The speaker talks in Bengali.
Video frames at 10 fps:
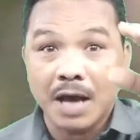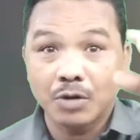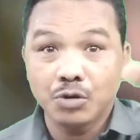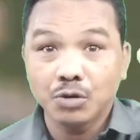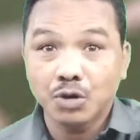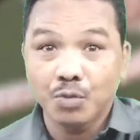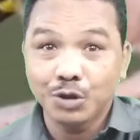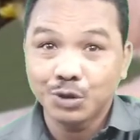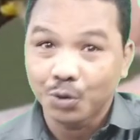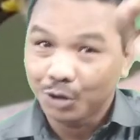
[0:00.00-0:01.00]
ভারতীয়
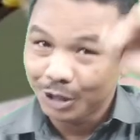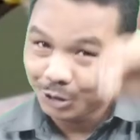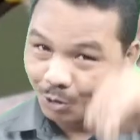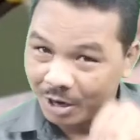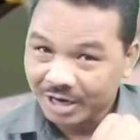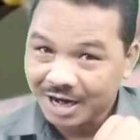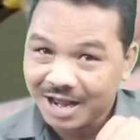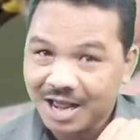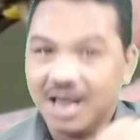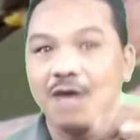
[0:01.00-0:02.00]
সময় সন্ধে ছয়টা
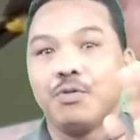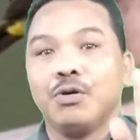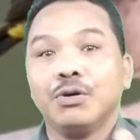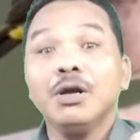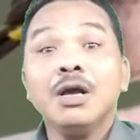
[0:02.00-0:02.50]
এবং